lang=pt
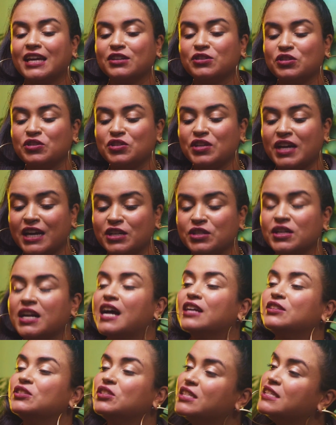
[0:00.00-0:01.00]
que a gente
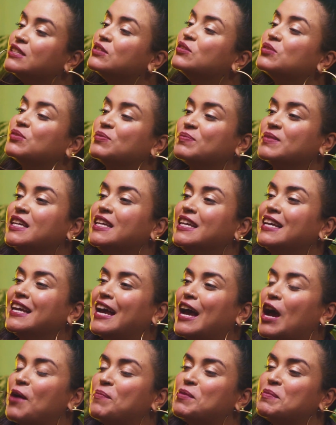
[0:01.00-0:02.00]
resgate isso.
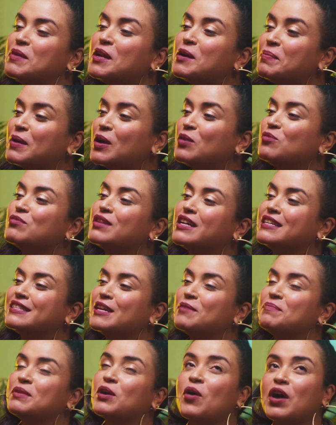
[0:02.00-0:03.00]
A primeira pergunta é
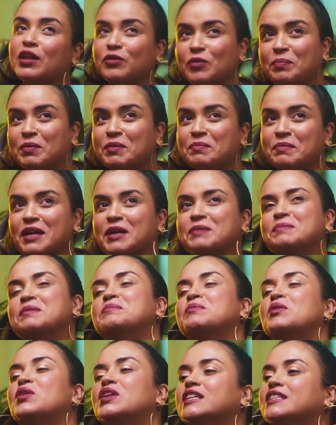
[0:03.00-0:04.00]
sempre qual é a tua primeira
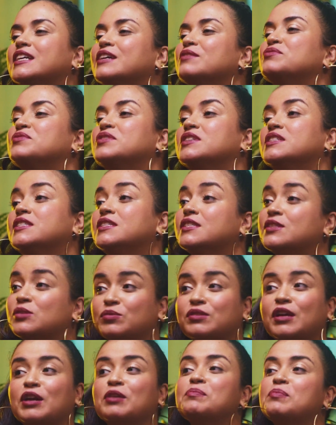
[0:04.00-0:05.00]
memória da infância. Isso
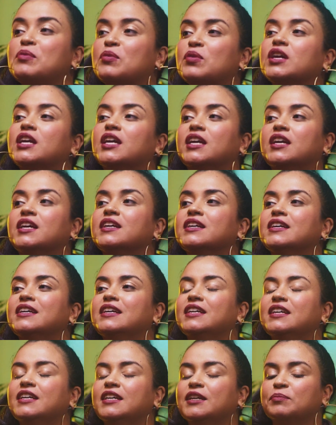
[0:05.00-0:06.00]
tem um porquê
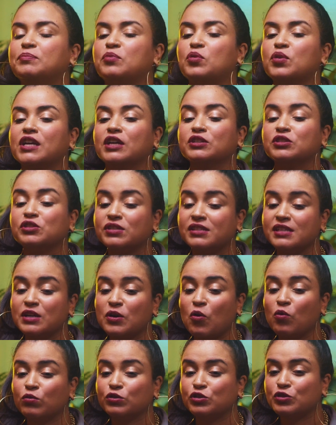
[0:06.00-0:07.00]
porque a gente se
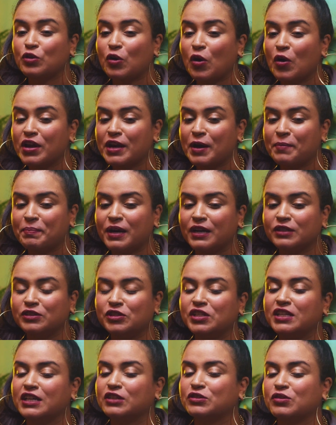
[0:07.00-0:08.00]
constrói a
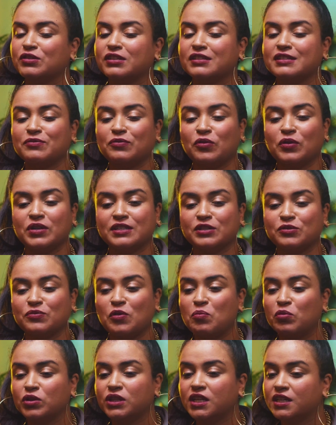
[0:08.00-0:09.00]
partir, as nossas influências
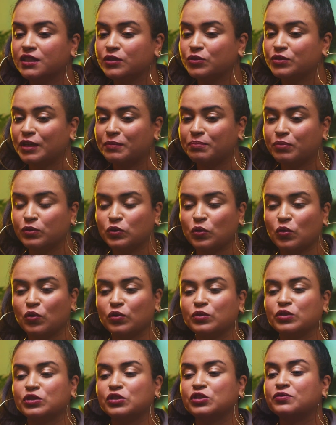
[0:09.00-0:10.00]
vão mudando o tempo
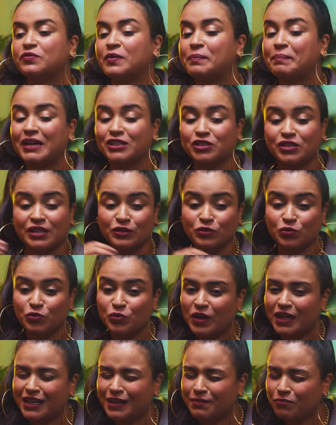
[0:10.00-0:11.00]
todo, a gente, mas está
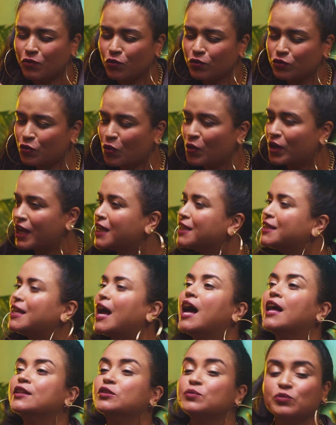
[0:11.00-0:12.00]
tudo ali muito
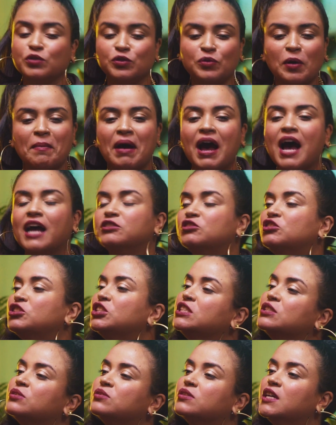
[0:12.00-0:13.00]
conectado, muito
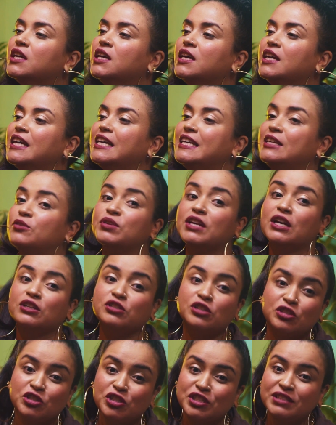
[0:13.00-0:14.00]
amarradinho. E o que a
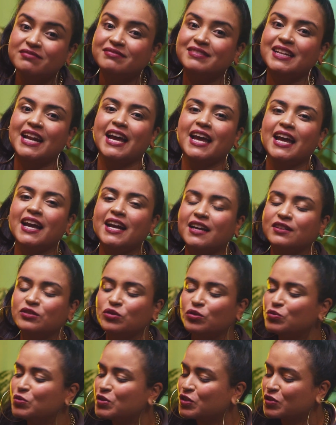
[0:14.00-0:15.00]
gente entrega,
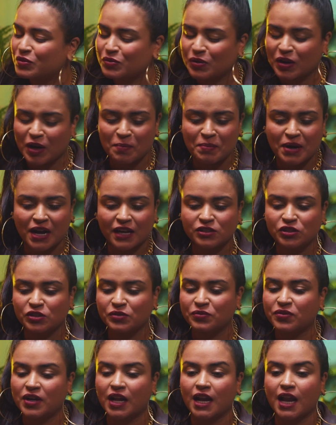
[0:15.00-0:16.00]
tudo isso que tu acabaste
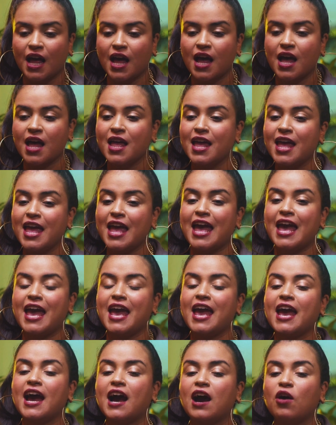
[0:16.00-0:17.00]
de falar, é
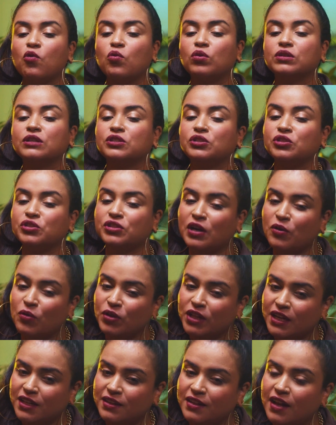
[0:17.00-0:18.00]
real quando a gente está
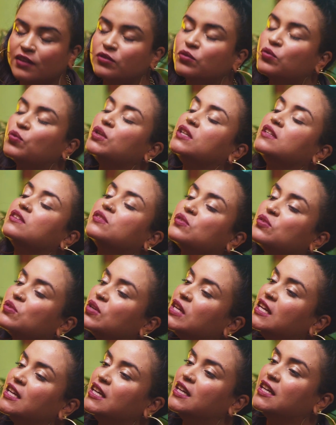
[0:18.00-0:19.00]
conectado com isso.
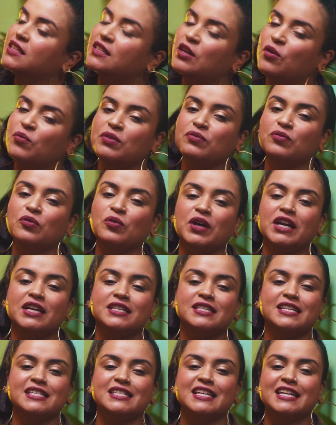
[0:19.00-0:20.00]
Então, o
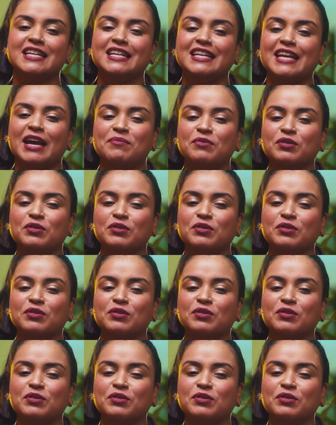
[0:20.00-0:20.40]
Influências, ele quer